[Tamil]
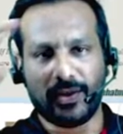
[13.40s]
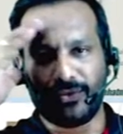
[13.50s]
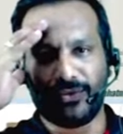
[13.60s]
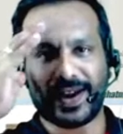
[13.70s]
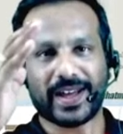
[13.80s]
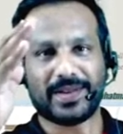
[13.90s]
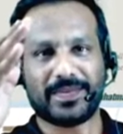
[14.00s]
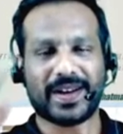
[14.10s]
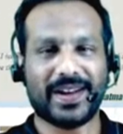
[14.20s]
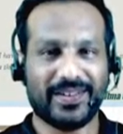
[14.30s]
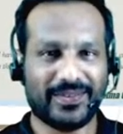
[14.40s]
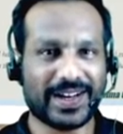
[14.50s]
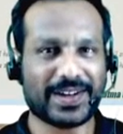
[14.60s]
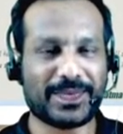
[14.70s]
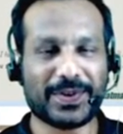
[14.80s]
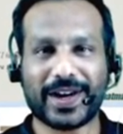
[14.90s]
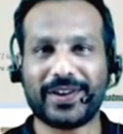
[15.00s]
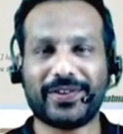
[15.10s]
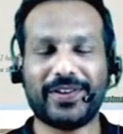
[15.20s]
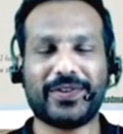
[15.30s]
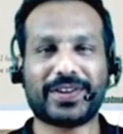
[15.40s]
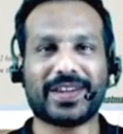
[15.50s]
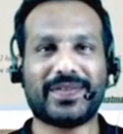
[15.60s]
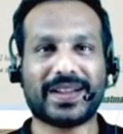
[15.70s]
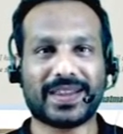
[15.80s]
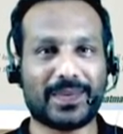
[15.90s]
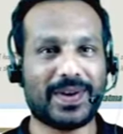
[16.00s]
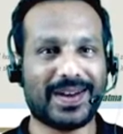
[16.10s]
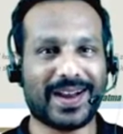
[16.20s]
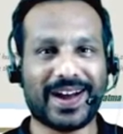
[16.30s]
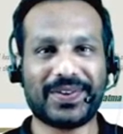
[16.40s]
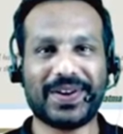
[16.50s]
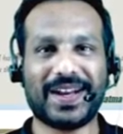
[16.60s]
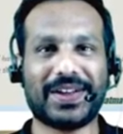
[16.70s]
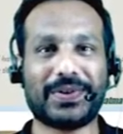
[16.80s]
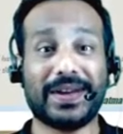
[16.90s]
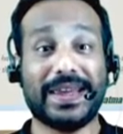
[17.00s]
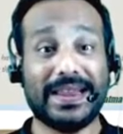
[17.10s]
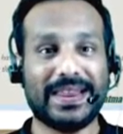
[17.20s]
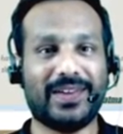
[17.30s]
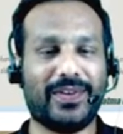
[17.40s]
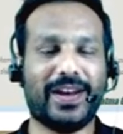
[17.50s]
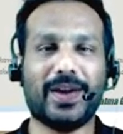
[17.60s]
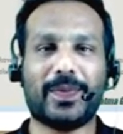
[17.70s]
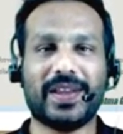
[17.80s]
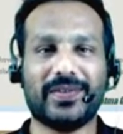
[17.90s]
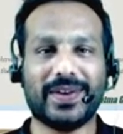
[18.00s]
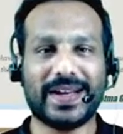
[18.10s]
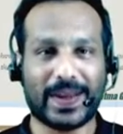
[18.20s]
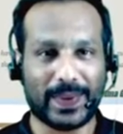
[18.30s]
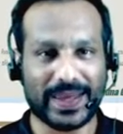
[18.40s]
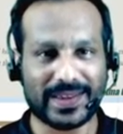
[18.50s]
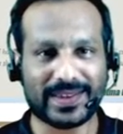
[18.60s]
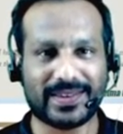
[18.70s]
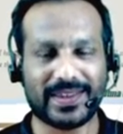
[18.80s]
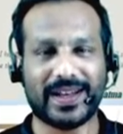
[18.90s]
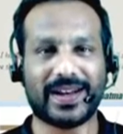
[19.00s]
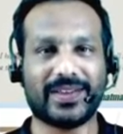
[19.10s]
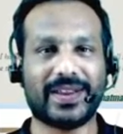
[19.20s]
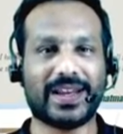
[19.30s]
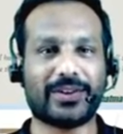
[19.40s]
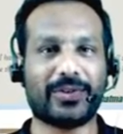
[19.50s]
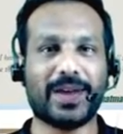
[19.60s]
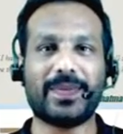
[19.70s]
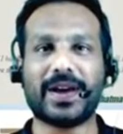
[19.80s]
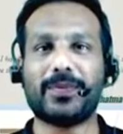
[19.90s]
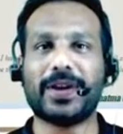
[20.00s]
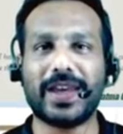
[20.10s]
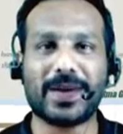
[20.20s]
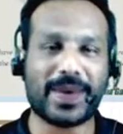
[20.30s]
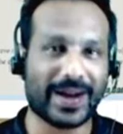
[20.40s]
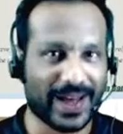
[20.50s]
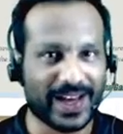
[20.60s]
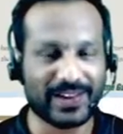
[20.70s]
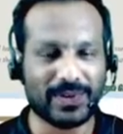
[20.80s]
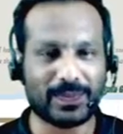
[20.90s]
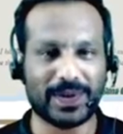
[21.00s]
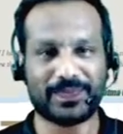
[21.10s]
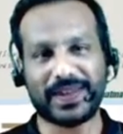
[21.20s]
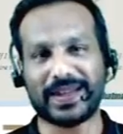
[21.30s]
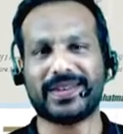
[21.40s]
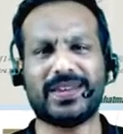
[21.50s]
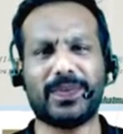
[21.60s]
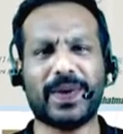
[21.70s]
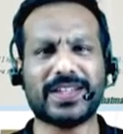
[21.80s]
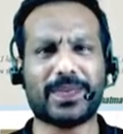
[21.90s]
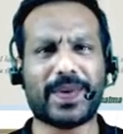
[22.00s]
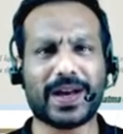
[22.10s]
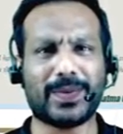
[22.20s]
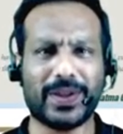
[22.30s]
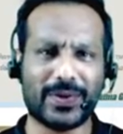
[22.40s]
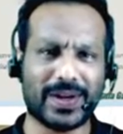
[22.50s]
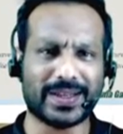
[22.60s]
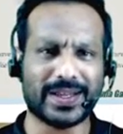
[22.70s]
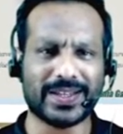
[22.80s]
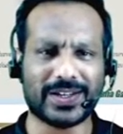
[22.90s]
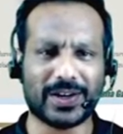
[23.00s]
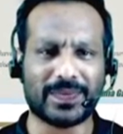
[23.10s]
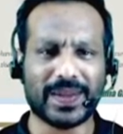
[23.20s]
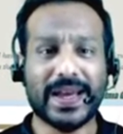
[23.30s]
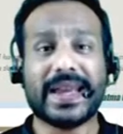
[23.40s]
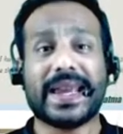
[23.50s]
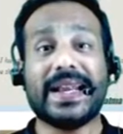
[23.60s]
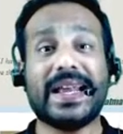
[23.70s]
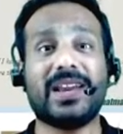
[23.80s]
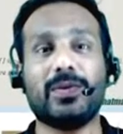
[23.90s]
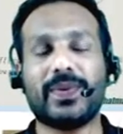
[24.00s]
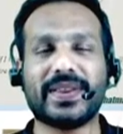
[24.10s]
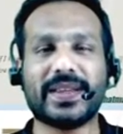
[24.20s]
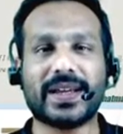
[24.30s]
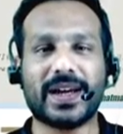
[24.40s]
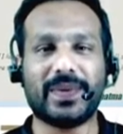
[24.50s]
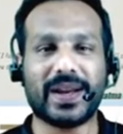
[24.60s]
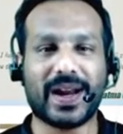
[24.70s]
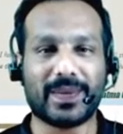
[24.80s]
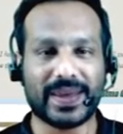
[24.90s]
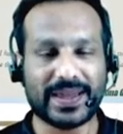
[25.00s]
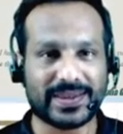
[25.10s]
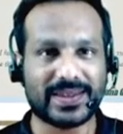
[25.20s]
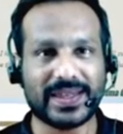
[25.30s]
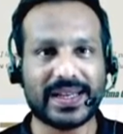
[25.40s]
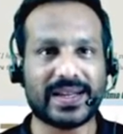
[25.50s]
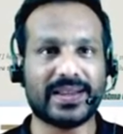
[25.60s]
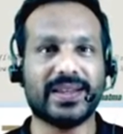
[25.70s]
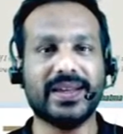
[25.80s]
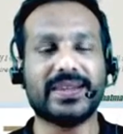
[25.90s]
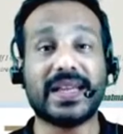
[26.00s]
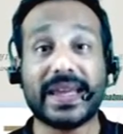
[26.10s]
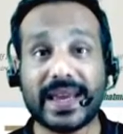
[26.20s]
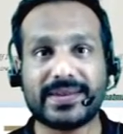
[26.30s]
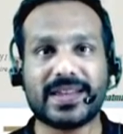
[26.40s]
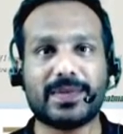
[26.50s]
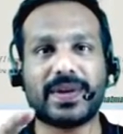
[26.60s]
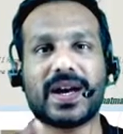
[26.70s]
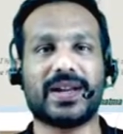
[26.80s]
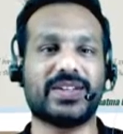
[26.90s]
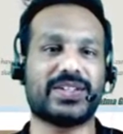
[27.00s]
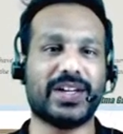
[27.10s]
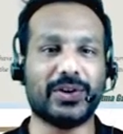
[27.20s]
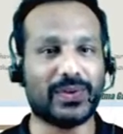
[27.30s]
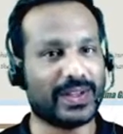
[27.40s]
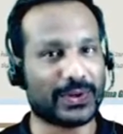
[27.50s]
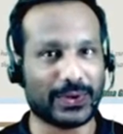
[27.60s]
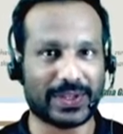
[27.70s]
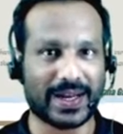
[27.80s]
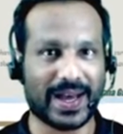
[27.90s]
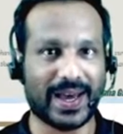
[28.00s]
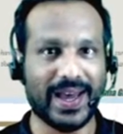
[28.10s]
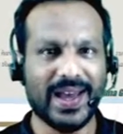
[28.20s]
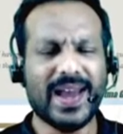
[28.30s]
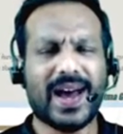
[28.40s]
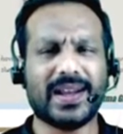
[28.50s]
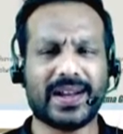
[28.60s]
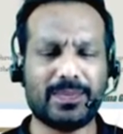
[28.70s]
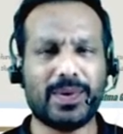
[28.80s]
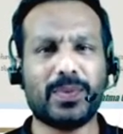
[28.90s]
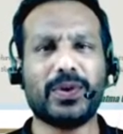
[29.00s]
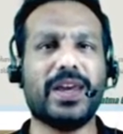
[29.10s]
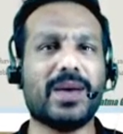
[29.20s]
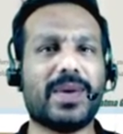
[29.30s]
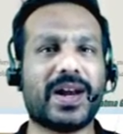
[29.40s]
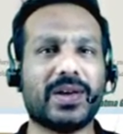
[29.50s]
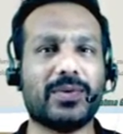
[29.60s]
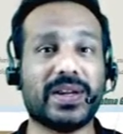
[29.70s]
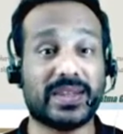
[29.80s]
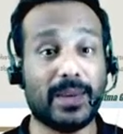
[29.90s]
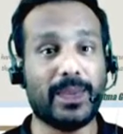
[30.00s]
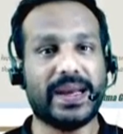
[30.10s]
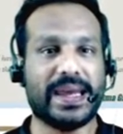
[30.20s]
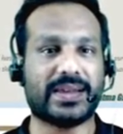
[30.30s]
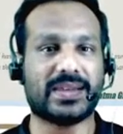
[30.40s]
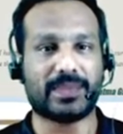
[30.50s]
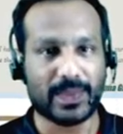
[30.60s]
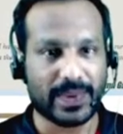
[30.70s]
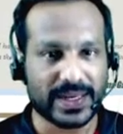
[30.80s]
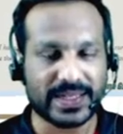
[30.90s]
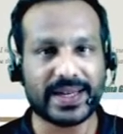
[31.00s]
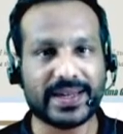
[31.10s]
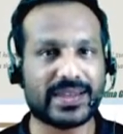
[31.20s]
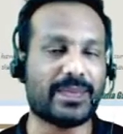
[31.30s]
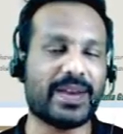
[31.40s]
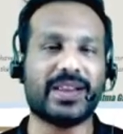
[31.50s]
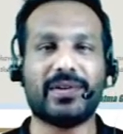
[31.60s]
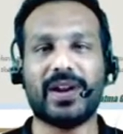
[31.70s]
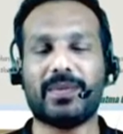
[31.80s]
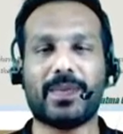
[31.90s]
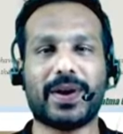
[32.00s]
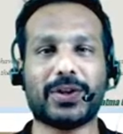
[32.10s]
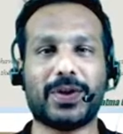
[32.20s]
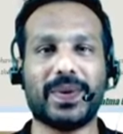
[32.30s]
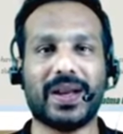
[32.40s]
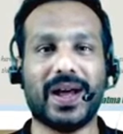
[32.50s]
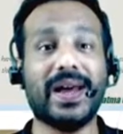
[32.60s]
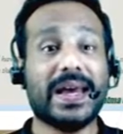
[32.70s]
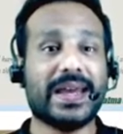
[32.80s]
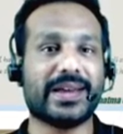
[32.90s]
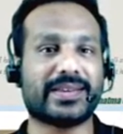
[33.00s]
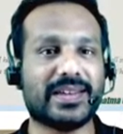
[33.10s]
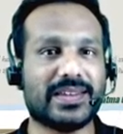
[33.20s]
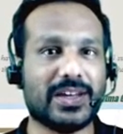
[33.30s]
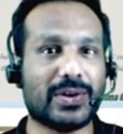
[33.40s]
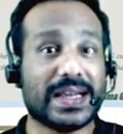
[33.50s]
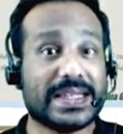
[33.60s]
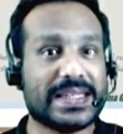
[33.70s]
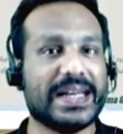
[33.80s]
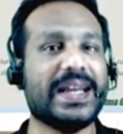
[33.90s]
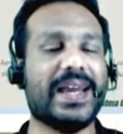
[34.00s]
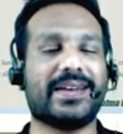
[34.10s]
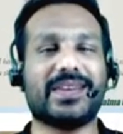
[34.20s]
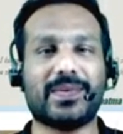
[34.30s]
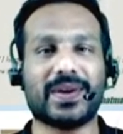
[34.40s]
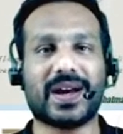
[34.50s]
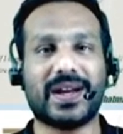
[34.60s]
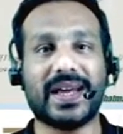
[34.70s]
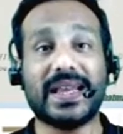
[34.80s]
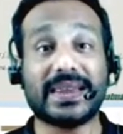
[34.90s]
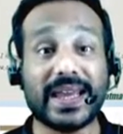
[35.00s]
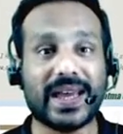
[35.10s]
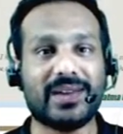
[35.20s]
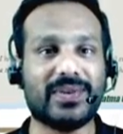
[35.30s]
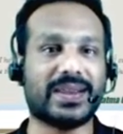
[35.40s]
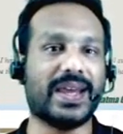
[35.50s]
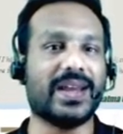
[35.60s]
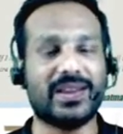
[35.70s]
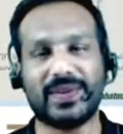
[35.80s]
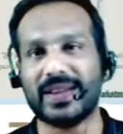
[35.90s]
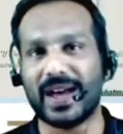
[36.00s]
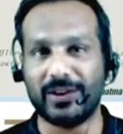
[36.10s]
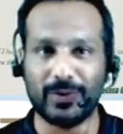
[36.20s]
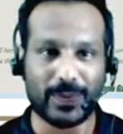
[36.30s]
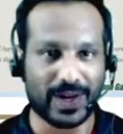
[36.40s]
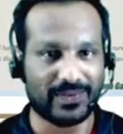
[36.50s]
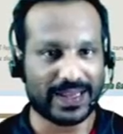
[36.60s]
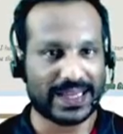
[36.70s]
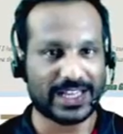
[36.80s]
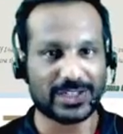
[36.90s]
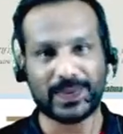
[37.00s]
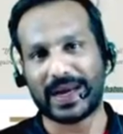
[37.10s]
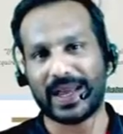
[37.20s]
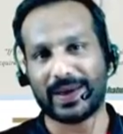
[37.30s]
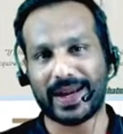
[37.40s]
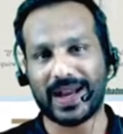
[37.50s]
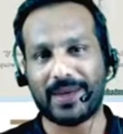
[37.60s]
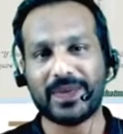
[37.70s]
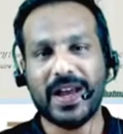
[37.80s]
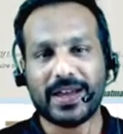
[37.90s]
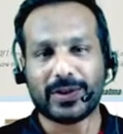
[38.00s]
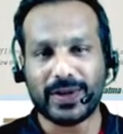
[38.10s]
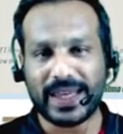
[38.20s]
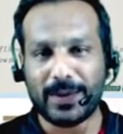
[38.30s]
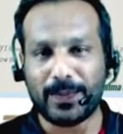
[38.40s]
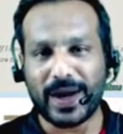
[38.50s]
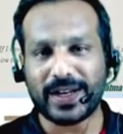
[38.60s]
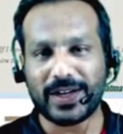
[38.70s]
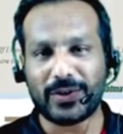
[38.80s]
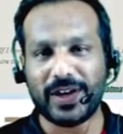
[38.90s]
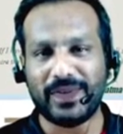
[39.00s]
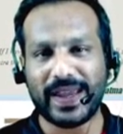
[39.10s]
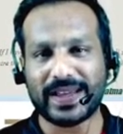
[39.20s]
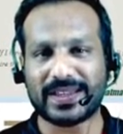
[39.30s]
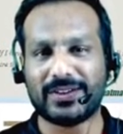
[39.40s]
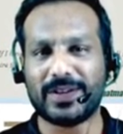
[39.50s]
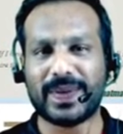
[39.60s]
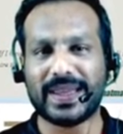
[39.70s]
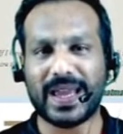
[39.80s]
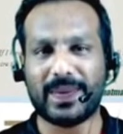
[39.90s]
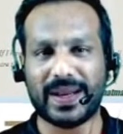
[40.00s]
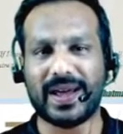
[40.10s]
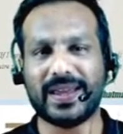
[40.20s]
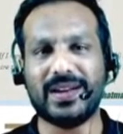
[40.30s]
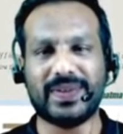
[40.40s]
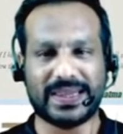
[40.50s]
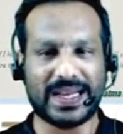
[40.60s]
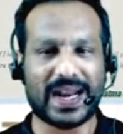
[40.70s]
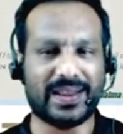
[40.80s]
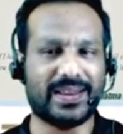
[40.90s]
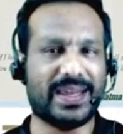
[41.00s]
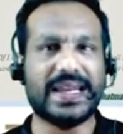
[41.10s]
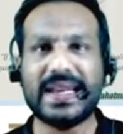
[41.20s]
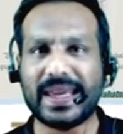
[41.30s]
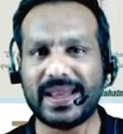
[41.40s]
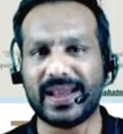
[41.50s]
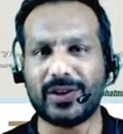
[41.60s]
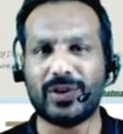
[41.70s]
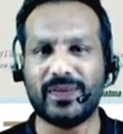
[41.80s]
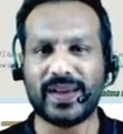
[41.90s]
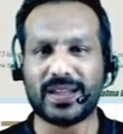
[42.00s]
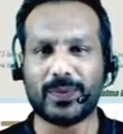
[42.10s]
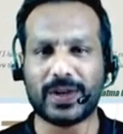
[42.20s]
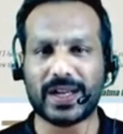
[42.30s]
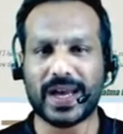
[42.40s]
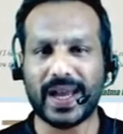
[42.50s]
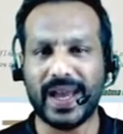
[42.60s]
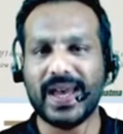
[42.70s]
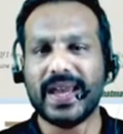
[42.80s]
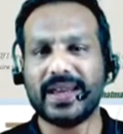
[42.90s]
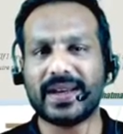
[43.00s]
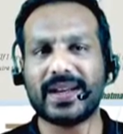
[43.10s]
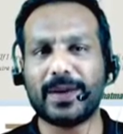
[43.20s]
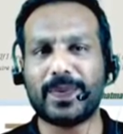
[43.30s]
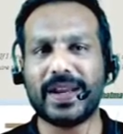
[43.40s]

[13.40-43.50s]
வணக்கம் மக்களே வெல்கம் டு அடா டுவெண்ட்டி ஃபோர் செவன் தமிழ் நான் உங்கள் அருண் இந்த வீடியோ பதிவு நம்ம எஸ்எஸ்சியிலேருந்து வந்திருக்கக்கூடிய மிக முக்கியமான அறிவிப்பு எஸ்எஸ்சி பேஜை பார்க்கும்போதே உங்களுக்கு தெரிஞ்சிருக்கும் என்ன அறிவிப்பு வந்திருக்கு அப்படின்னா நம்ம எஸ்எஸ்சியிலேருந்து சில எக்ஸாமுக்கான ஷெடியூல் வந்து கொடுத்துருக்காங்க அது ரொம்ப முக்கியமான ஒரு சிபிடி எக்ஸாம் நம்ம ரிட்டன் எக்ஸாம் எது அப்படின்னு நம்ம பார்த்தோம் அப்படின்னா எஸ்எஸ்சியோட ஜிடி எக்ஸாமுக்கான தேர்வு தேதி வந்து அறிவிப்புகள் வந்தாச்சு மக்களே ரைட்டா ஸோ இந்த இம்பார்ட்டன்ட் நோட்டிஃபிகேஷன் வந்து பார்த்தீங்க அப்படின்னா இருபத்தி நாலாம் தேதி இன்னைக்கு தான் இந்த நோட்டிஃபிகேஷன் போட்டிருக்காங்க இதை கிளிக் பண்ணி